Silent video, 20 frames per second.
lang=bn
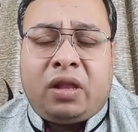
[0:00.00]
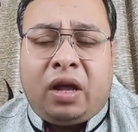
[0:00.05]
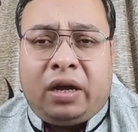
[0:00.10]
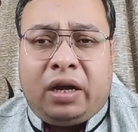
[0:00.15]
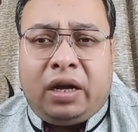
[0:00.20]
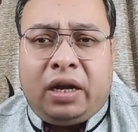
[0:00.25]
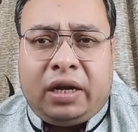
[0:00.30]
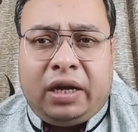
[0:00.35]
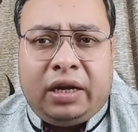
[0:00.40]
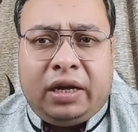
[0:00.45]

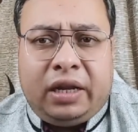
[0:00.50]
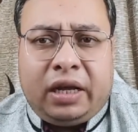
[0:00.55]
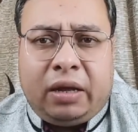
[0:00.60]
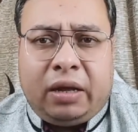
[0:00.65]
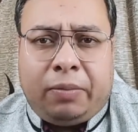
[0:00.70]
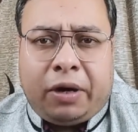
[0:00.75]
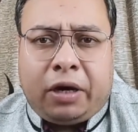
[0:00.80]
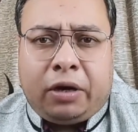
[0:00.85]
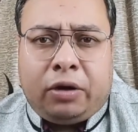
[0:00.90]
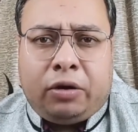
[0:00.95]
তাকে নাকি
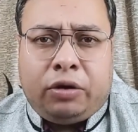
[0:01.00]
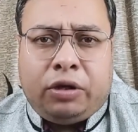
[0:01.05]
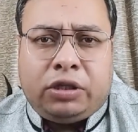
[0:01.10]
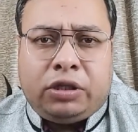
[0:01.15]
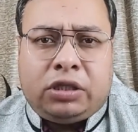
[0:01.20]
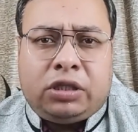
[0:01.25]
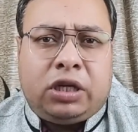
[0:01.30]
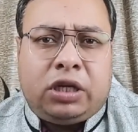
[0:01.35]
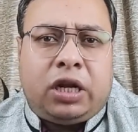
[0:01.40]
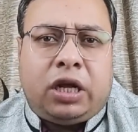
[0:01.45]
ডেকে পাঠানো
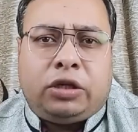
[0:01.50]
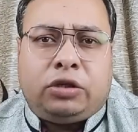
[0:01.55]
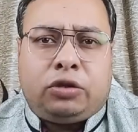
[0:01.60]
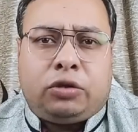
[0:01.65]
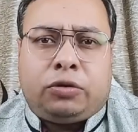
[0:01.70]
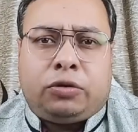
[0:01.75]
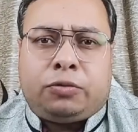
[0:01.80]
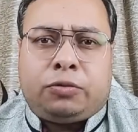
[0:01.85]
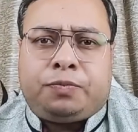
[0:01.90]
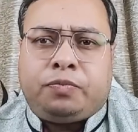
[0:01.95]
হয়েছে জেরার
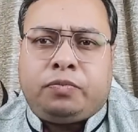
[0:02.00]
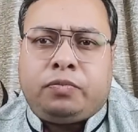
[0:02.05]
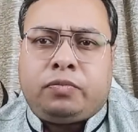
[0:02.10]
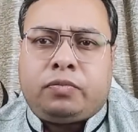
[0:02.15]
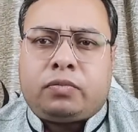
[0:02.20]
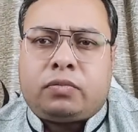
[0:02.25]
জন্য